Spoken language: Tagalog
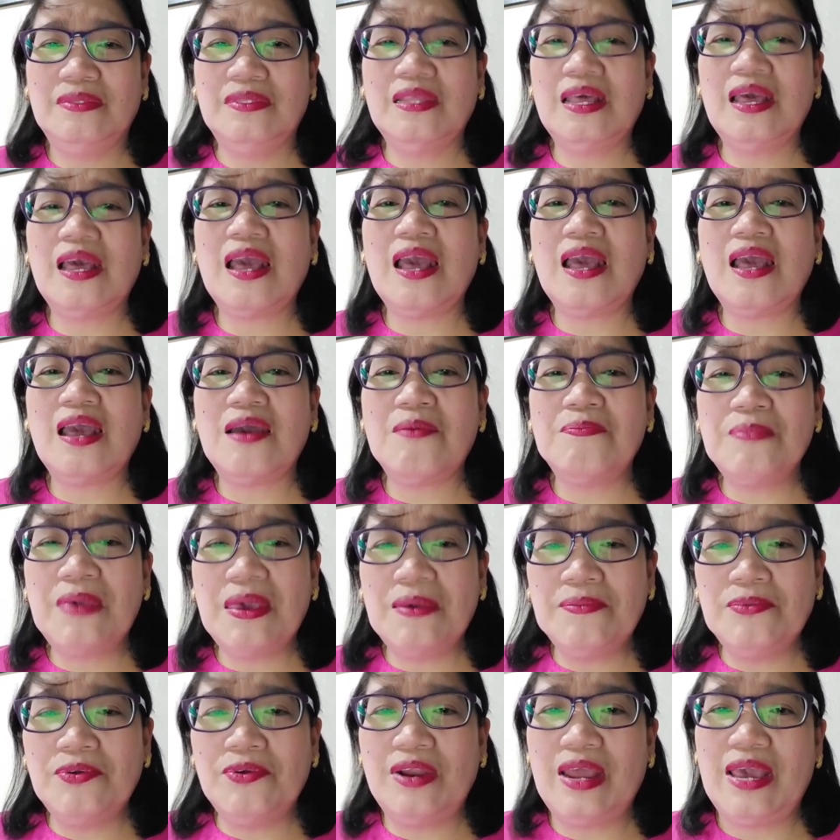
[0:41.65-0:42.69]

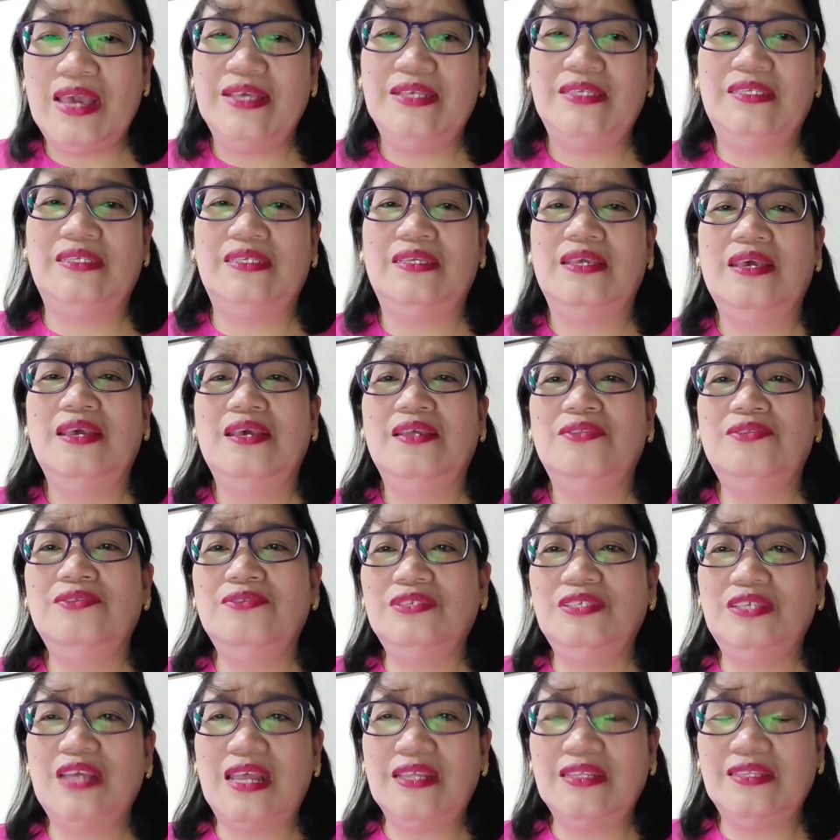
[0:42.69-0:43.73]
nakaka-memorize
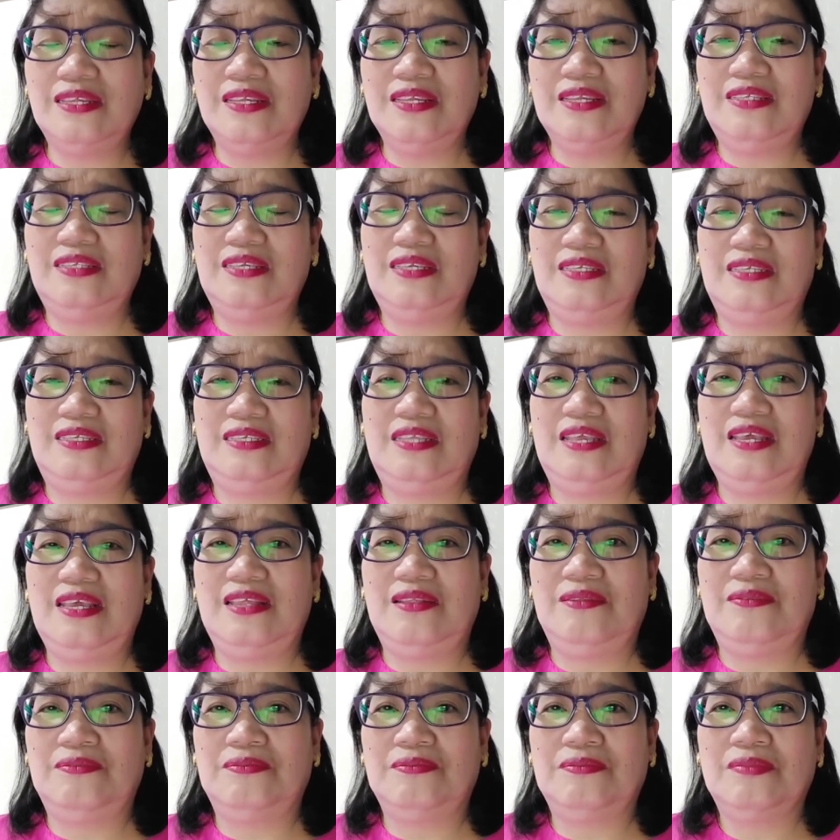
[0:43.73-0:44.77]
ng John
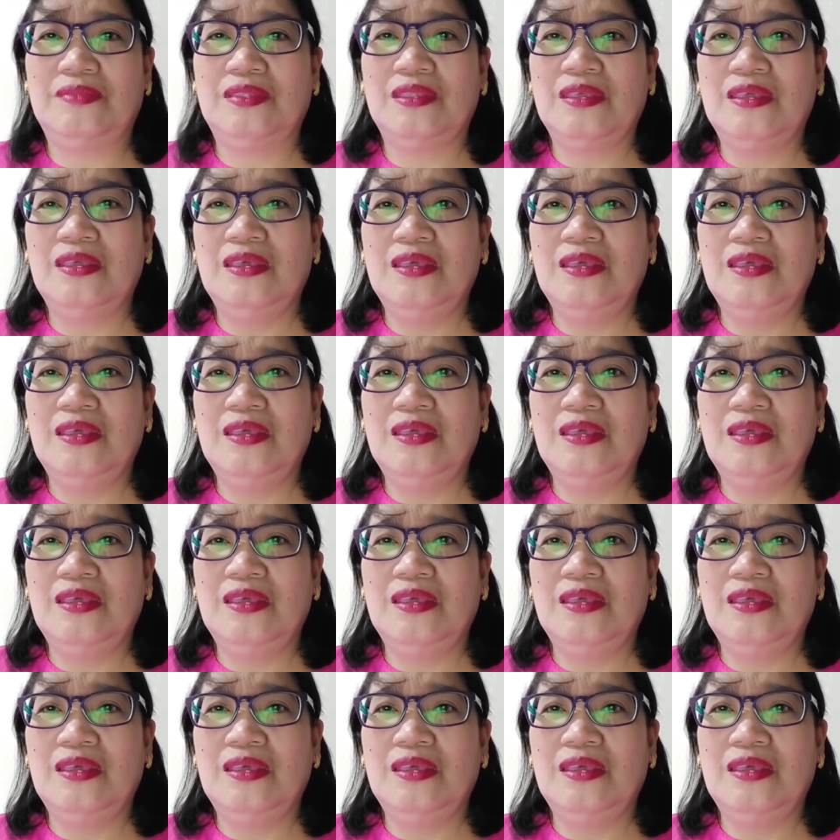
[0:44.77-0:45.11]
3.16